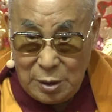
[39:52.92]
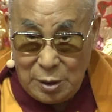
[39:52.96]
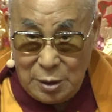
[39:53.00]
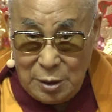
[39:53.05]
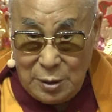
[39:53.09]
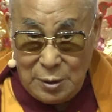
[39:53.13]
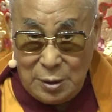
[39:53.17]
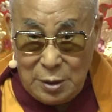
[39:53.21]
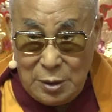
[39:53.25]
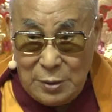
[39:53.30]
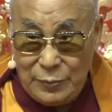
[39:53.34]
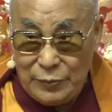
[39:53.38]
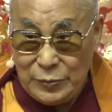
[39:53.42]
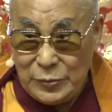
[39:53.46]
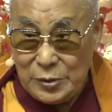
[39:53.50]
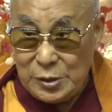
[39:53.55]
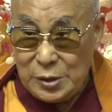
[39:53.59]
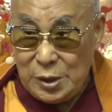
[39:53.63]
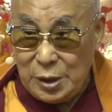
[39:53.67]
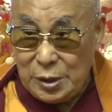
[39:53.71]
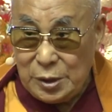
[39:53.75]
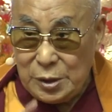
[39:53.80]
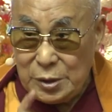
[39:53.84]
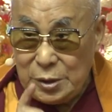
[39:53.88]
去对治所
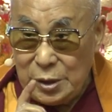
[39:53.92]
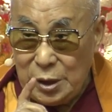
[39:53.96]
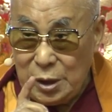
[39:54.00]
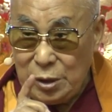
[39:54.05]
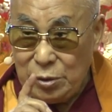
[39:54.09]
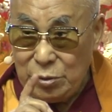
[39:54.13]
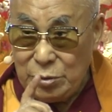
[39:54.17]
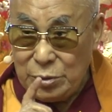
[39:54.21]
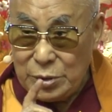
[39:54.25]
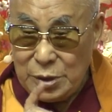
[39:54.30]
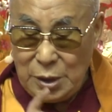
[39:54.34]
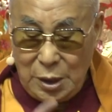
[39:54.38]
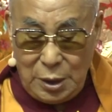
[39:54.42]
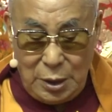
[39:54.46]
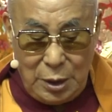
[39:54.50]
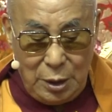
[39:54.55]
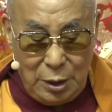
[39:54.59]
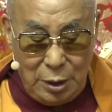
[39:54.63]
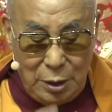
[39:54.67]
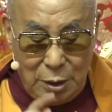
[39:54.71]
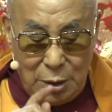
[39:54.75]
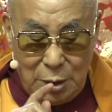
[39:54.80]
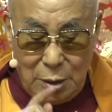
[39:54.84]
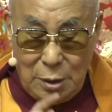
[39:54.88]
有的过失，
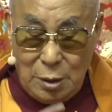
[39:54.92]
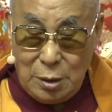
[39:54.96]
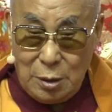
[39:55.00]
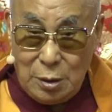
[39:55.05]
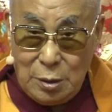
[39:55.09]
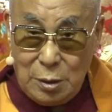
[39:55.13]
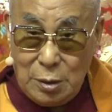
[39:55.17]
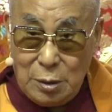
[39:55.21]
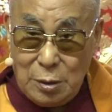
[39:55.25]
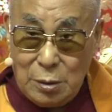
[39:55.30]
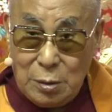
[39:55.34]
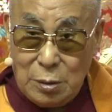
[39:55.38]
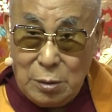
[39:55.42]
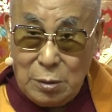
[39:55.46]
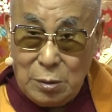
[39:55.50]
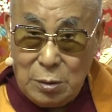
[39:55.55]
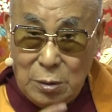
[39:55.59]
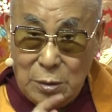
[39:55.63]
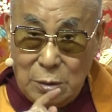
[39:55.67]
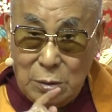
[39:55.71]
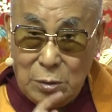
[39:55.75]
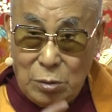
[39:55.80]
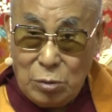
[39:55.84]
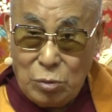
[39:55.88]
否则过
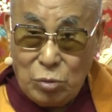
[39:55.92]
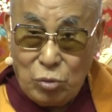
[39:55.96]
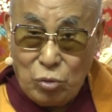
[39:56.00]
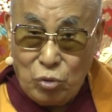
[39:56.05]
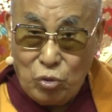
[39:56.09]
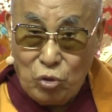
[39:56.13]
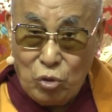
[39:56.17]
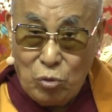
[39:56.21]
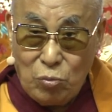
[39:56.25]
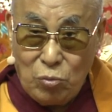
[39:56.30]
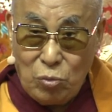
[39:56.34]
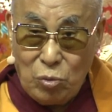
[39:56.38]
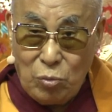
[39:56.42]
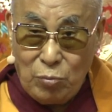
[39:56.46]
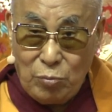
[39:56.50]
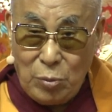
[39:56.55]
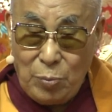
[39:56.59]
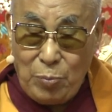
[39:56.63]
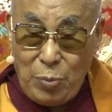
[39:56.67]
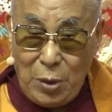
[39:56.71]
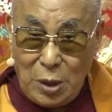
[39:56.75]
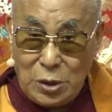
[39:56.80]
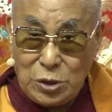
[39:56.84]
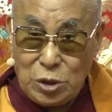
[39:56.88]
失不会自然消失
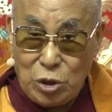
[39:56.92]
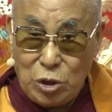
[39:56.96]
啊。